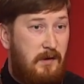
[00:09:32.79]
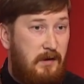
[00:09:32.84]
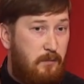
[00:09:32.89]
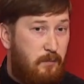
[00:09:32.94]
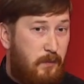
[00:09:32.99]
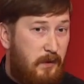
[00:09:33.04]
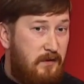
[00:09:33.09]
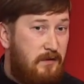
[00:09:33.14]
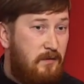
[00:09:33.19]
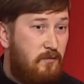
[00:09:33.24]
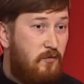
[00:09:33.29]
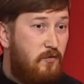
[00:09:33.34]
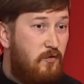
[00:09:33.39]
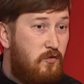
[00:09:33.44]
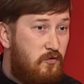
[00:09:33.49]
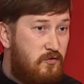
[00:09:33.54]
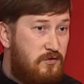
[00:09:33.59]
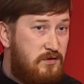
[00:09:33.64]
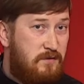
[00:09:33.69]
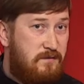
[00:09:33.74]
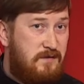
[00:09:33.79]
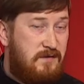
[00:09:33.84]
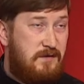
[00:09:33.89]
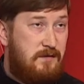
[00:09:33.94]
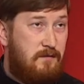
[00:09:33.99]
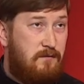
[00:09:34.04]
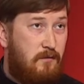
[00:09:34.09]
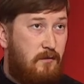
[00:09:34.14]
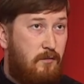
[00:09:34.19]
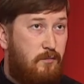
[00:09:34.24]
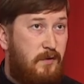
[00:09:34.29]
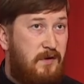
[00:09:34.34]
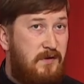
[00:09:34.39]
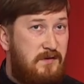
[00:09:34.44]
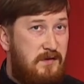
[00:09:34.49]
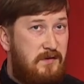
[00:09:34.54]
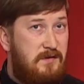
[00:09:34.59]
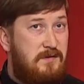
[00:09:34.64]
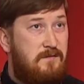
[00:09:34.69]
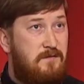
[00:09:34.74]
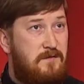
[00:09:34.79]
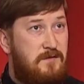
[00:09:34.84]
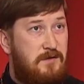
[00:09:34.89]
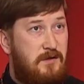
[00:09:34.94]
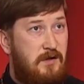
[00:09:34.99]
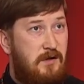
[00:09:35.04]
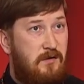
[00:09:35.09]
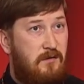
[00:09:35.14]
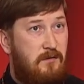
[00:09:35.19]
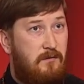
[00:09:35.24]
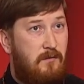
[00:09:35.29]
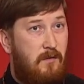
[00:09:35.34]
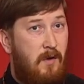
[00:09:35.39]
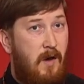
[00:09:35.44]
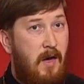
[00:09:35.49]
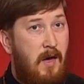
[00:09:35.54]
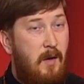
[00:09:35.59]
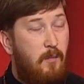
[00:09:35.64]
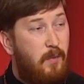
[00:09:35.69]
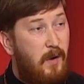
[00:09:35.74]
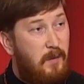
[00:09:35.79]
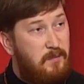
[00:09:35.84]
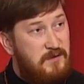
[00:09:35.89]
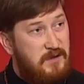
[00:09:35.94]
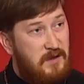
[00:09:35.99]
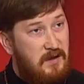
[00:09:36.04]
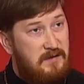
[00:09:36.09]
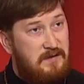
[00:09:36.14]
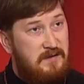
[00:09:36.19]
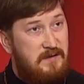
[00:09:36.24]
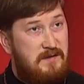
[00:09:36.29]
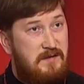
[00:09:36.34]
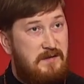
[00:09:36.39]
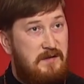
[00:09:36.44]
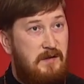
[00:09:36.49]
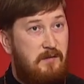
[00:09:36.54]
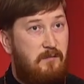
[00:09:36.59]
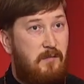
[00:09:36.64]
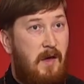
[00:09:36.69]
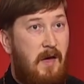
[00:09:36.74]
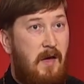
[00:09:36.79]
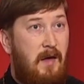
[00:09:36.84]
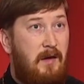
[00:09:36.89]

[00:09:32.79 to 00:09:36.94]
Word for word: И поэтому лучше всего прийти к священнику, пообщаться с ним.